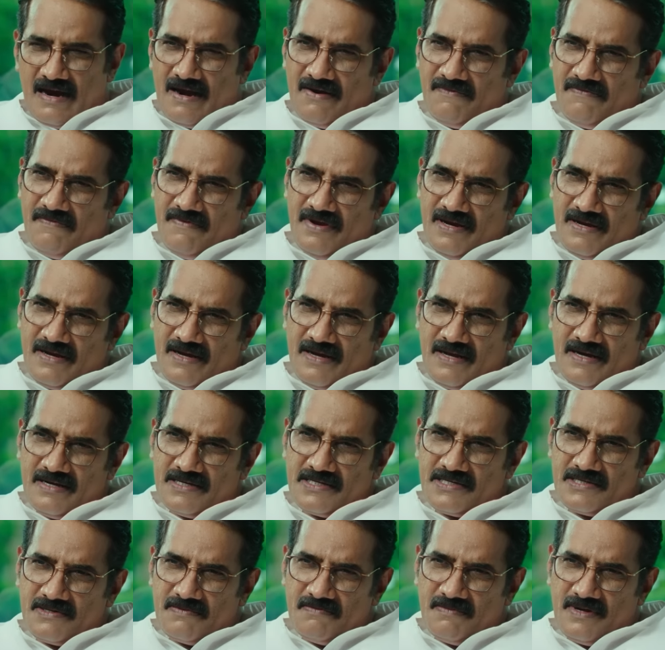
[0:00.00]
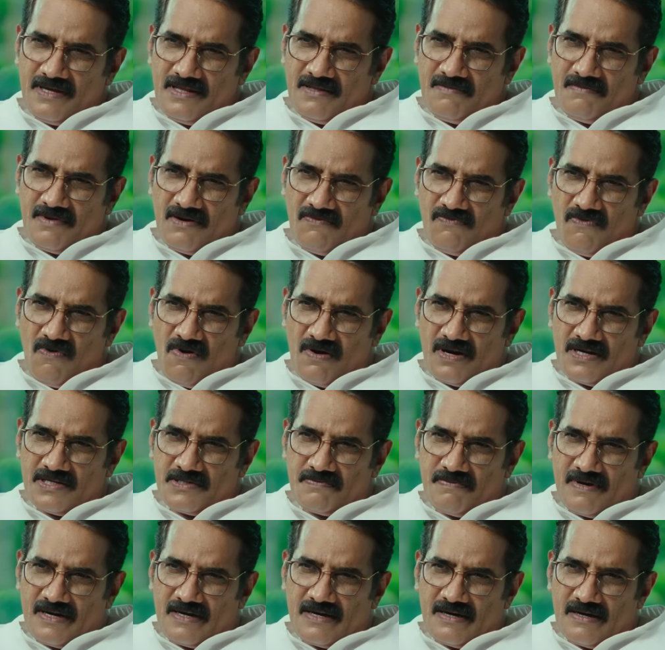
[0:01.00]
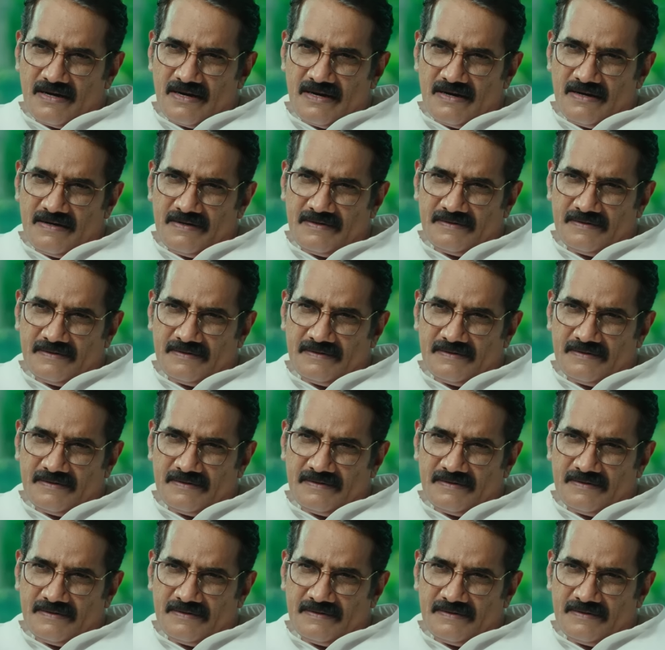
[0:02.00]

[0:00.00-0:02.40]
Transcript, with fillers: उसकी वीकनेस पर फोकस करना होगा